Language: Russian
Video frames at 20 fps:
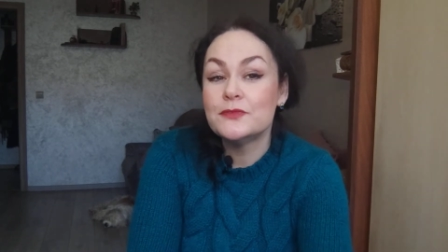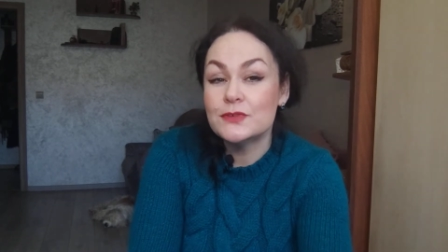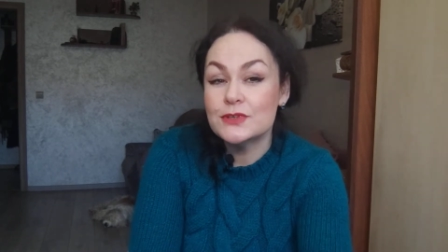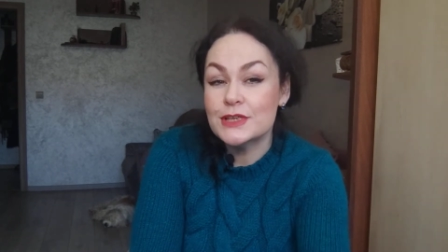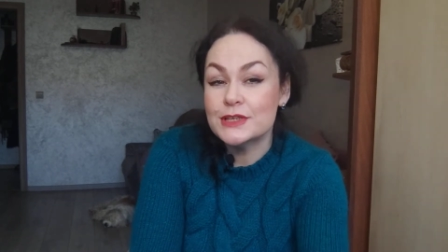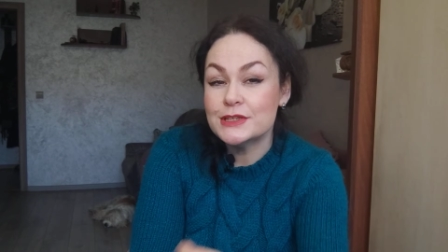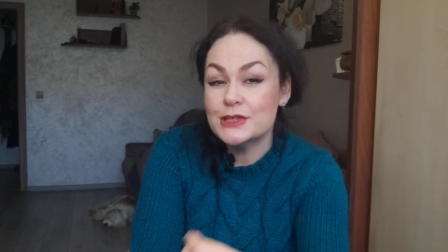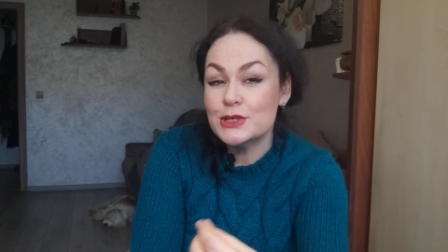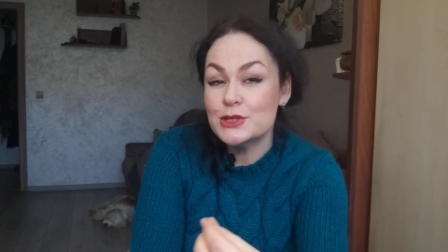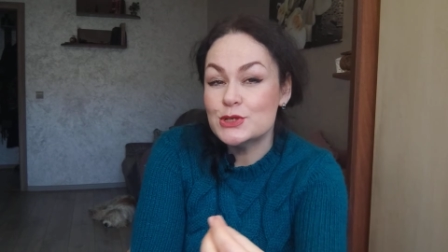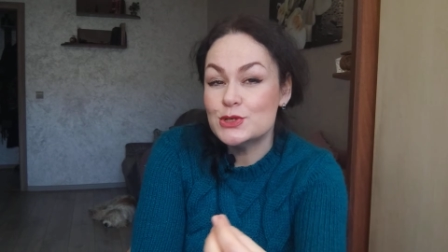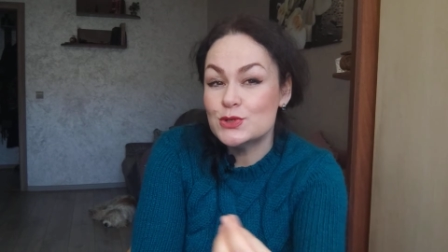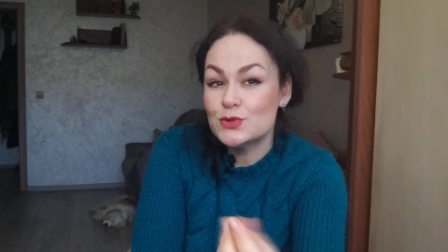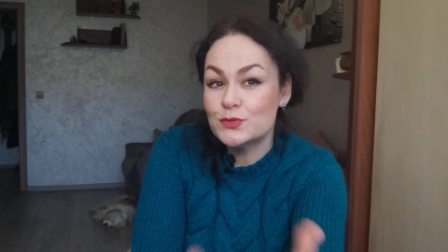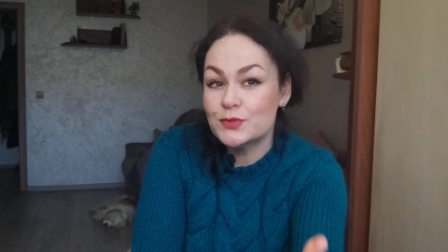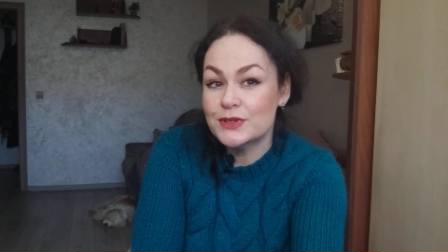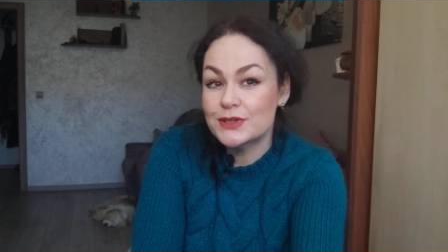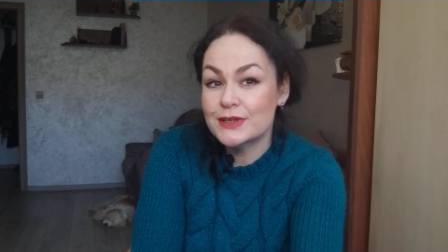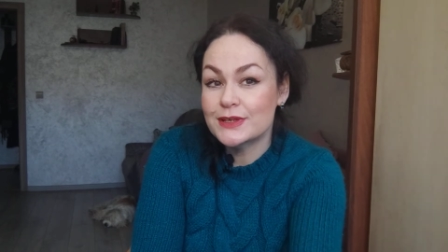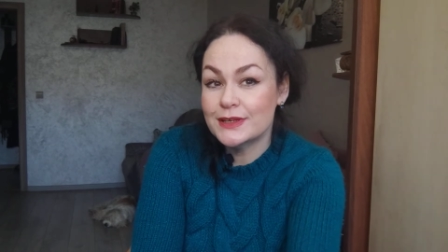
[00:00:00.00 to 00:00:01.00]
вот этой
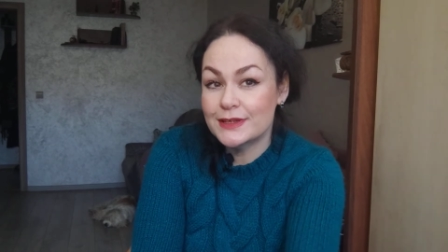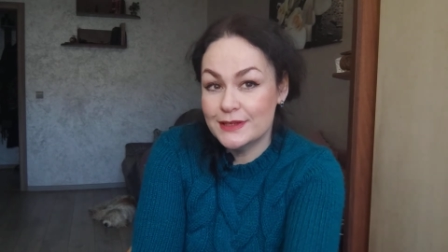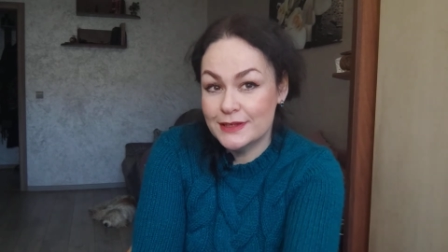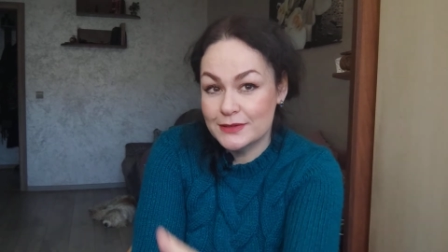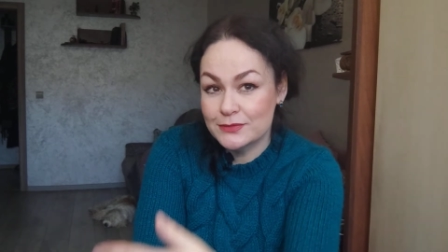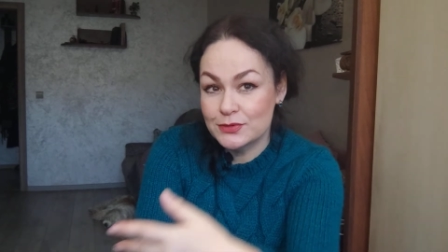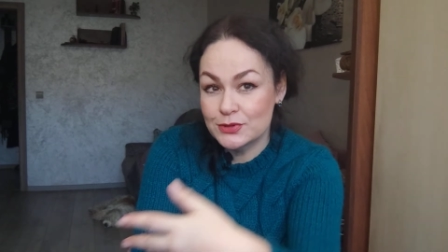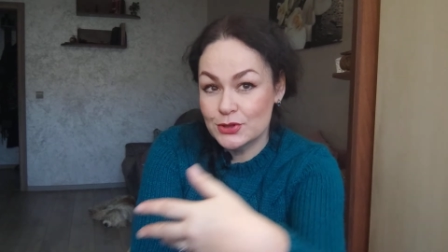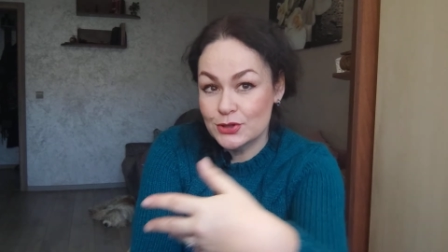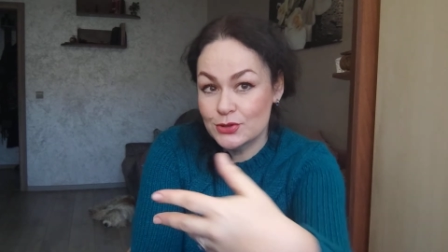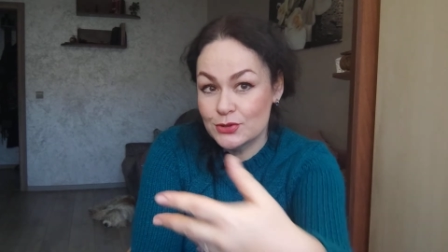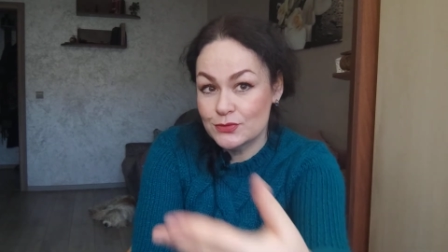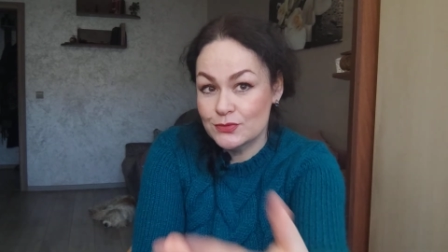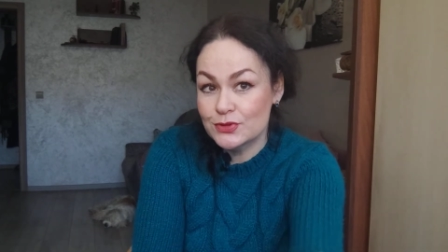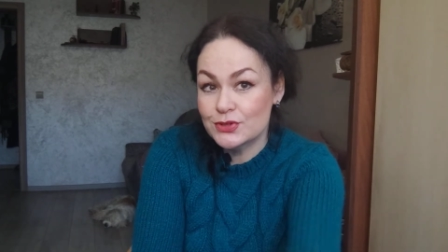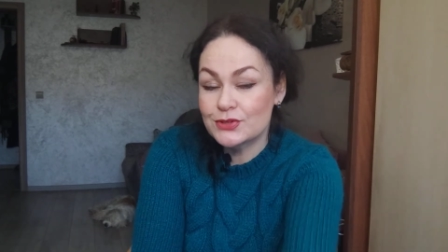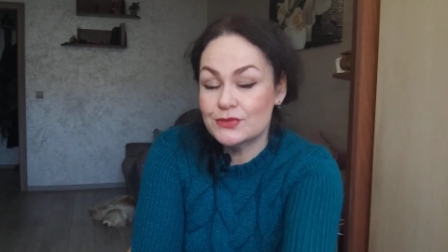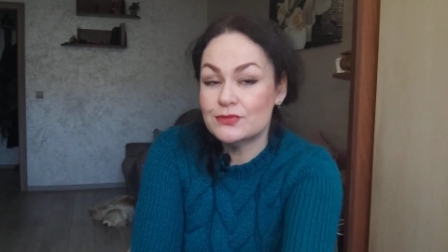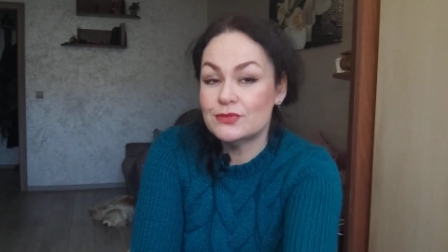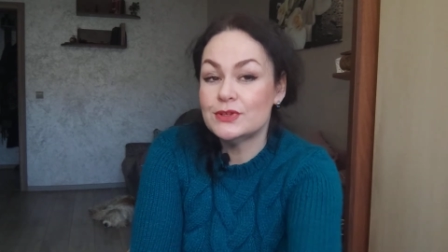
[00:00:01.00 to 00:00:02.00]
изюминкой, да, вот, это,
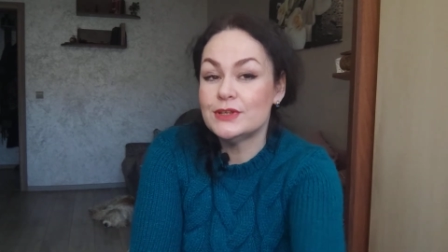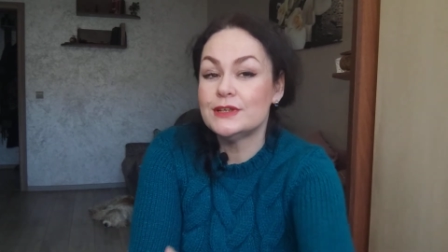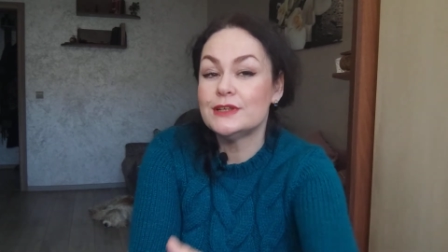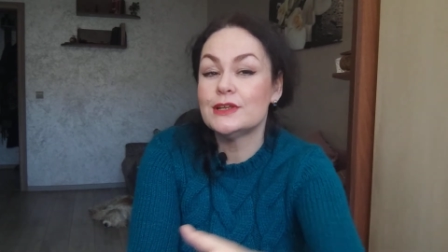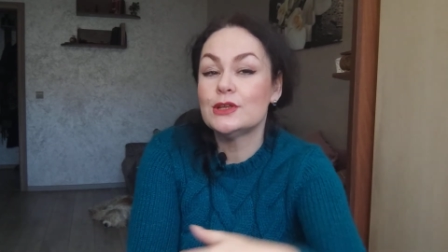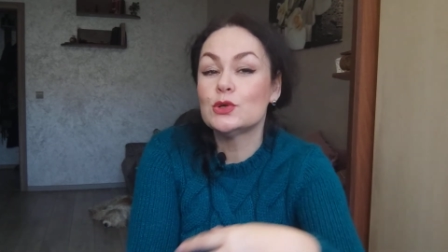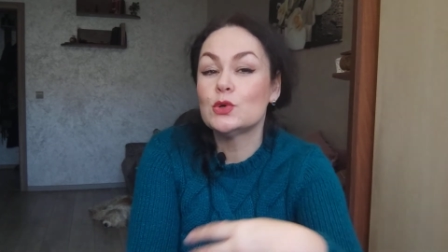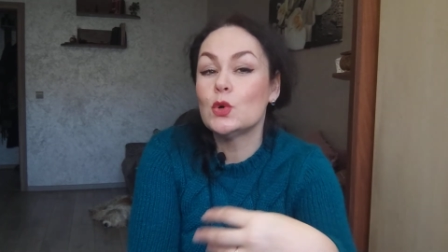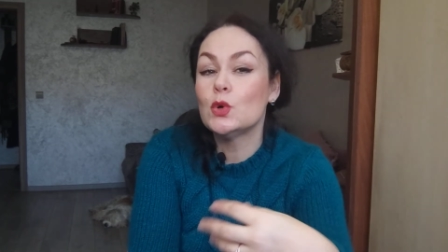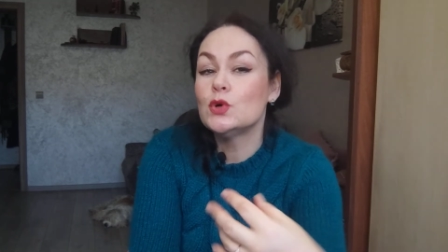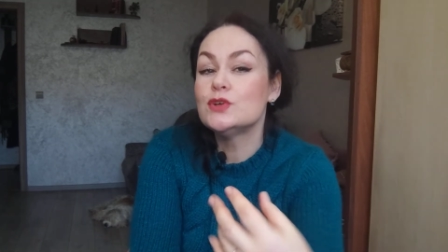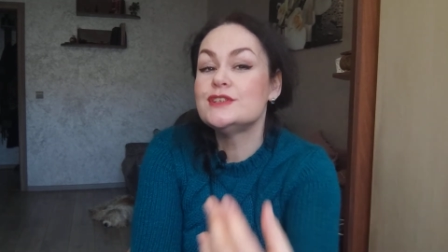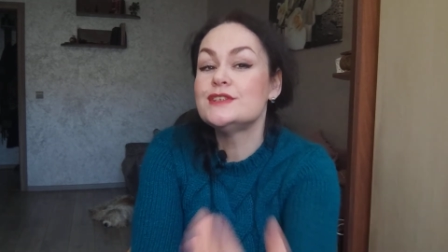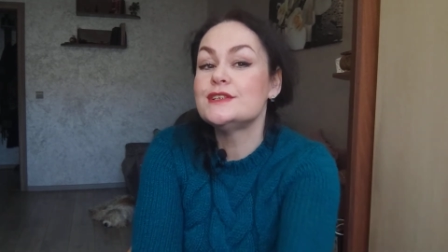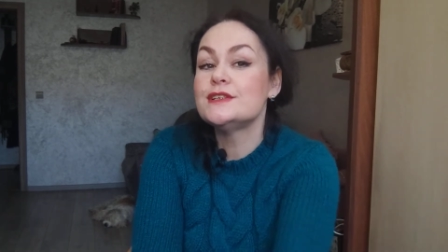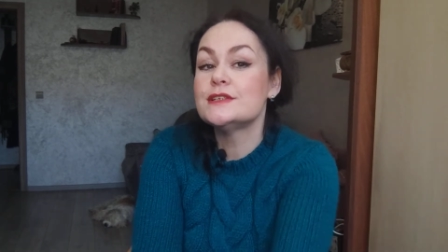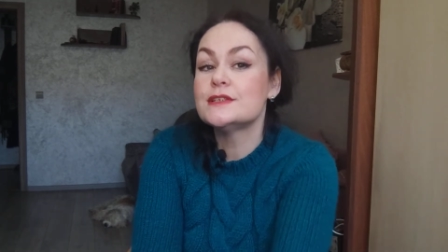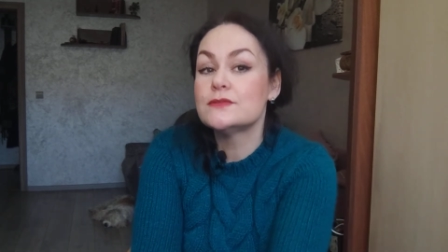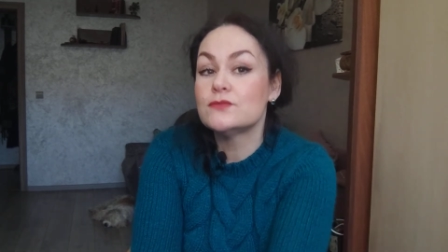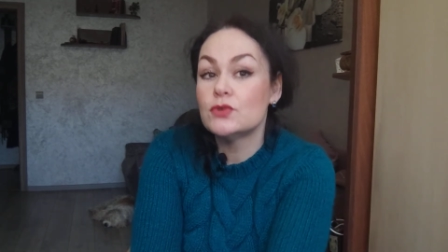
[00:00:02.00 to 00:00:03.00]
вот, вот этот
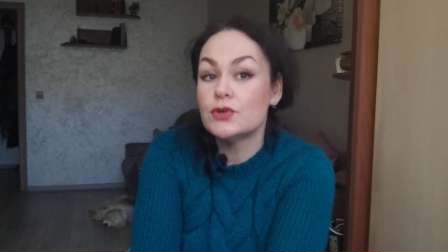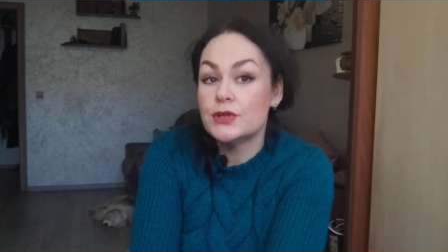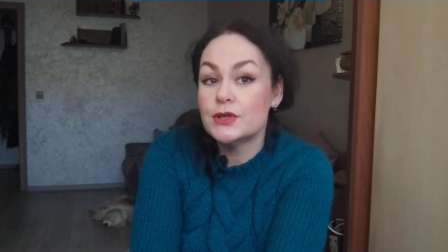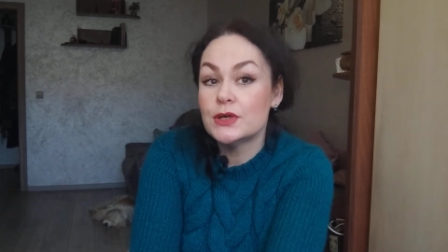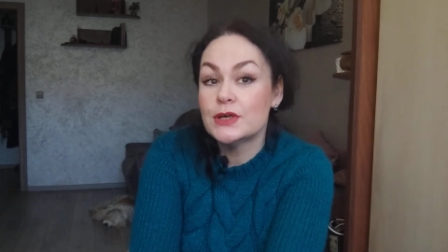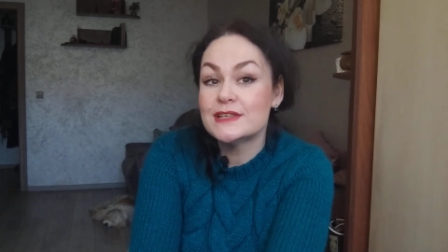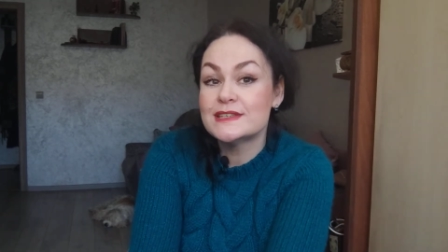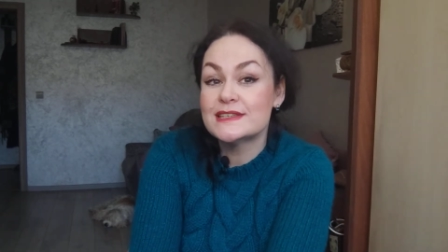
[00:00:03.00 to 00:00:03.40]
козырь свой.